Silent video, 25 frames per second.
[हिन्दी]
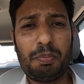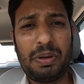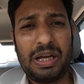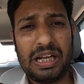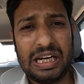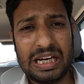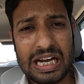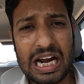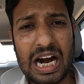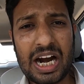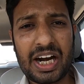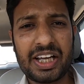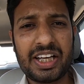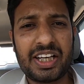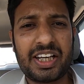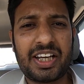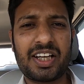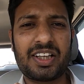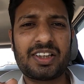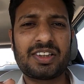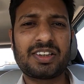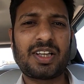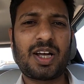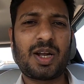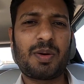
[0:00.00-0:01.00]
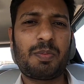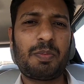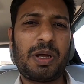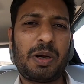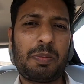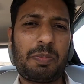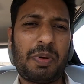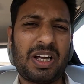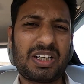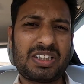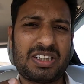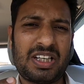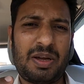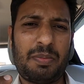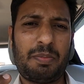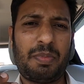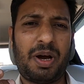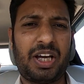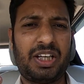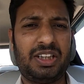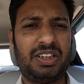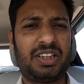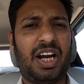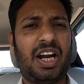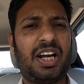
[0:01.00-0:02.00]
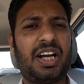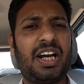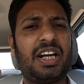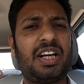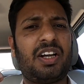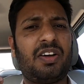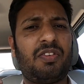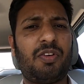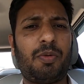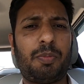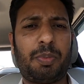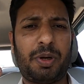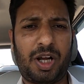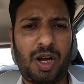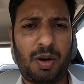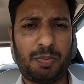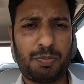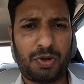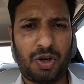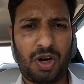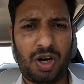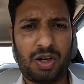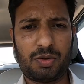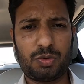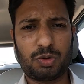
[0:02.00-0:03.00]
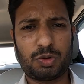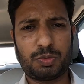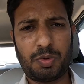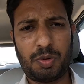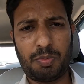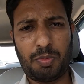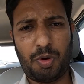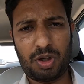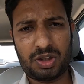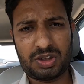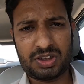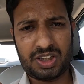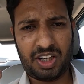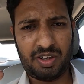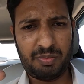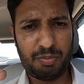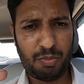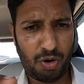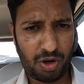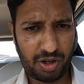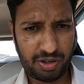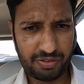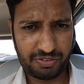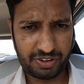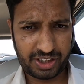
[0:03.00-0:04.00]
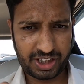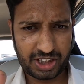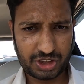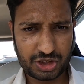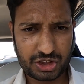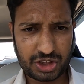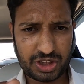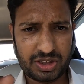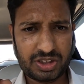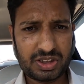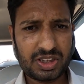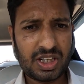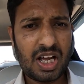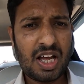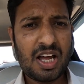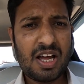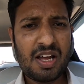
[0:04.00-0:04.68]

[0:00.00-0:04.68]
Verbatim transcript: मेरी गाड़ी के अंदर मेरे पास है महिंद्रा गेट पिकअप ट्रक उसमें बहुत सारे मॉडिफिकेशन